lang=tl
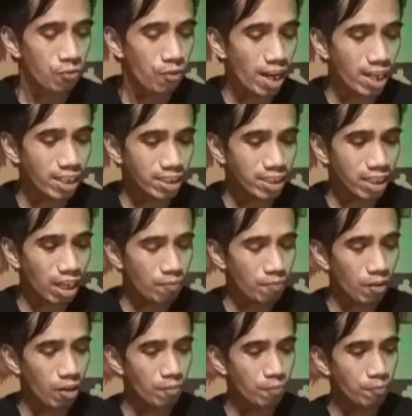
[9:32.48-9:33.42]
Race
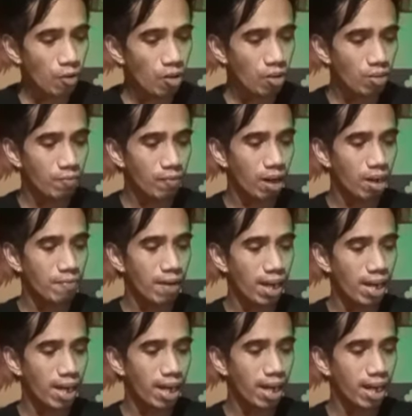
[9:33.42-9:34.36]
number 4 mga
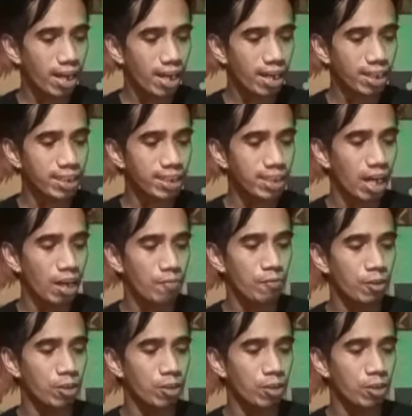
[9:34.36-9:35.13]
bayang kalerista.